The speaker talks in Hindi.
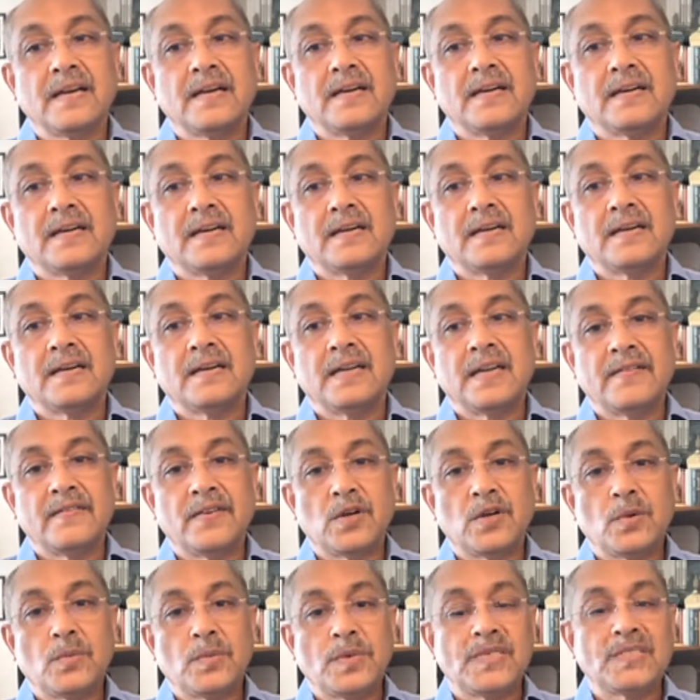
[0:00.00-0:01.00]

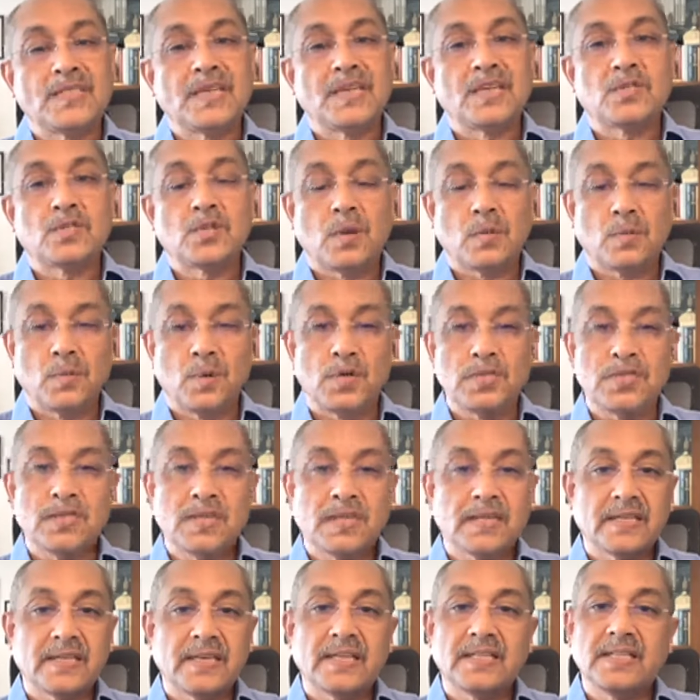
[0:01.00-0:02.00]
इलेवन रुपीज का स्टॉप लॉस
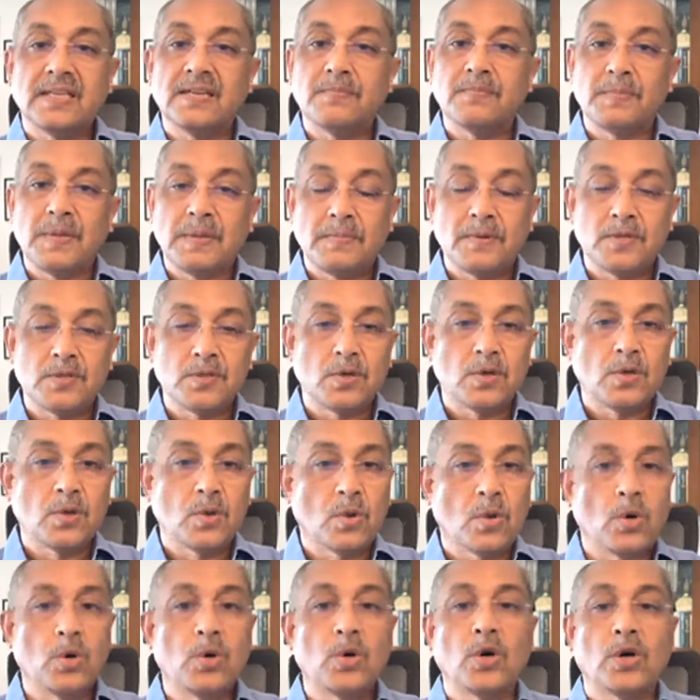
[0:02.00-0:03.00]
रख के आई थिंक पीपल
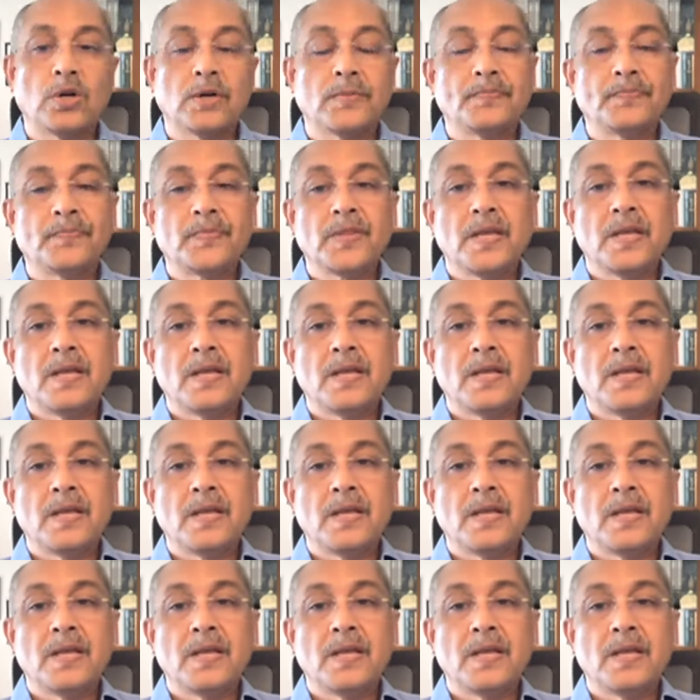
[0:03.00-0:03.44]
शुड होल्ड ऑन